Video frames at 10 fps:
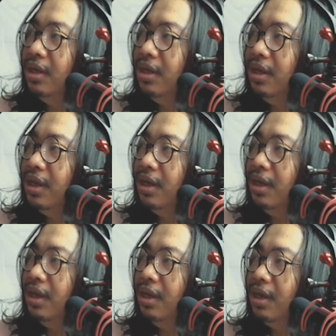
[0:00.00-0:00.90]
Jadi
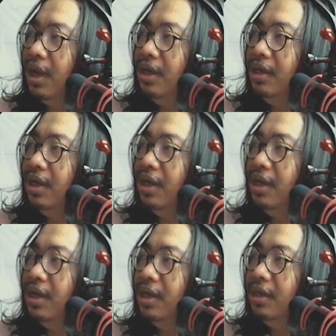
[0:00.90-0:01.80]
karena kainnya
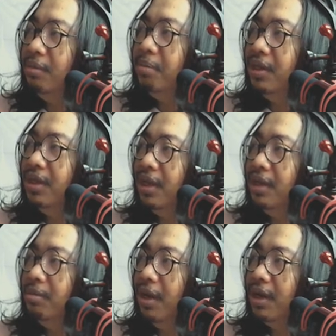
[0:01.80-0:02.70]
tipis
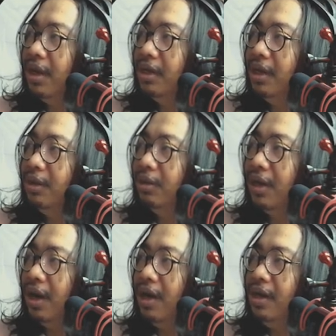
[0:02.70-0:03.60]
dan di belakangnya itu
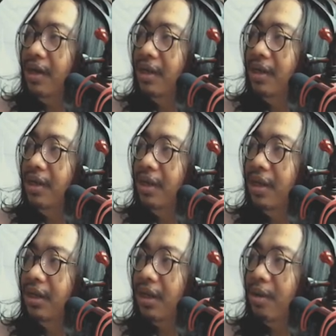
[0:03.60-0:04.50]
terang, jadi
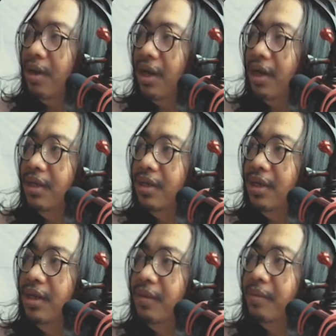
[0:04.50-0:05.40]
ada terawangan di
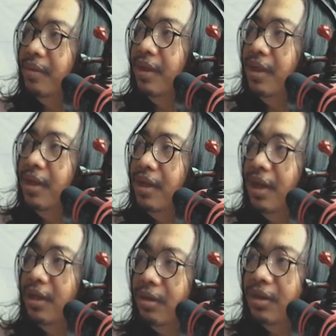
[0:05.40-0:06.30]
sini.
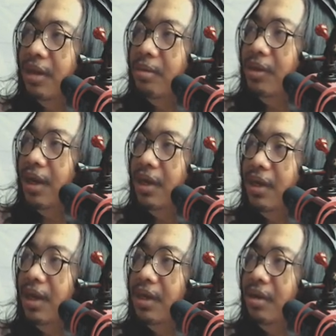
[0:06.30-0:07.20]
Nah itu kita mau ulangin
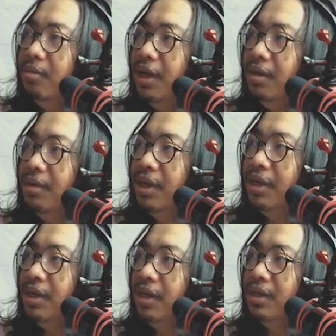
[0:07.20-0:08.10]
dan
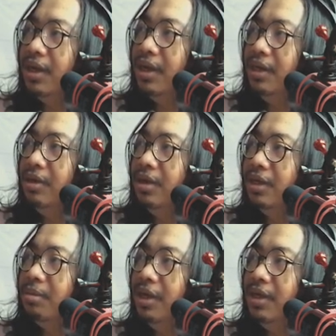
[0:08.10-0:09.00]
bagian-bagian yang lecak ini
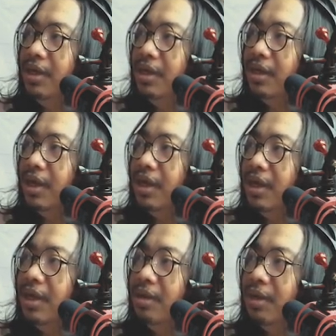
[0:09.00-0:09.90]
juga sebaiknya
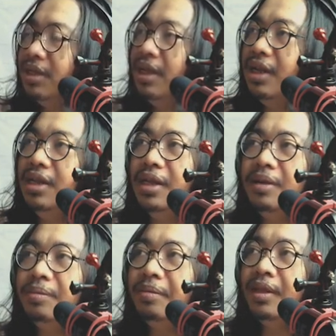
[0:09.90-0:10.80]
kita masking aja.
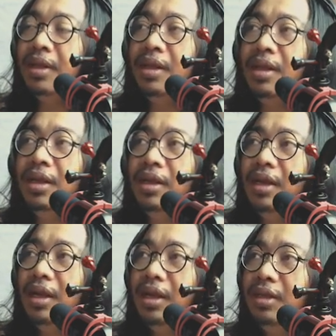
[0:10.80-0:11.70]

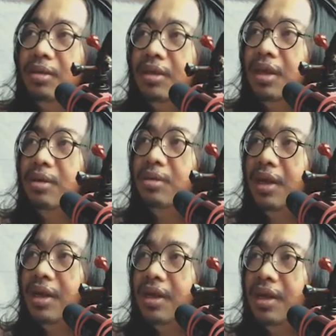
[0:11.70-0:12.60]
Nah itu kita
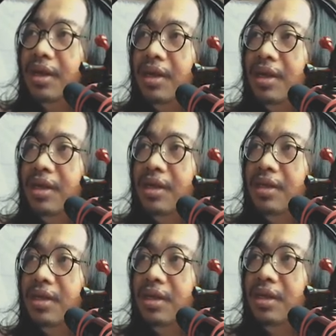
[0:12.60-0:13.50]
gunakan
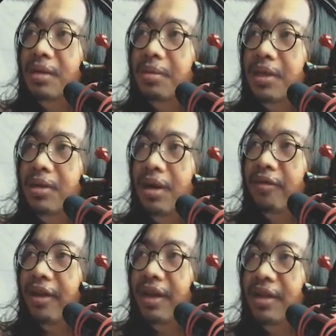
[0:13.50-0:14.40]
di sini di video
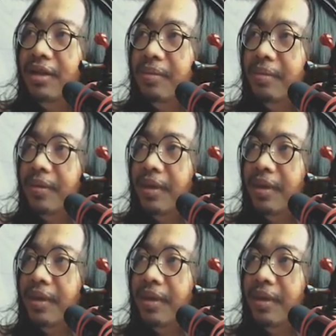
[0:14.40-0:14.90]
efek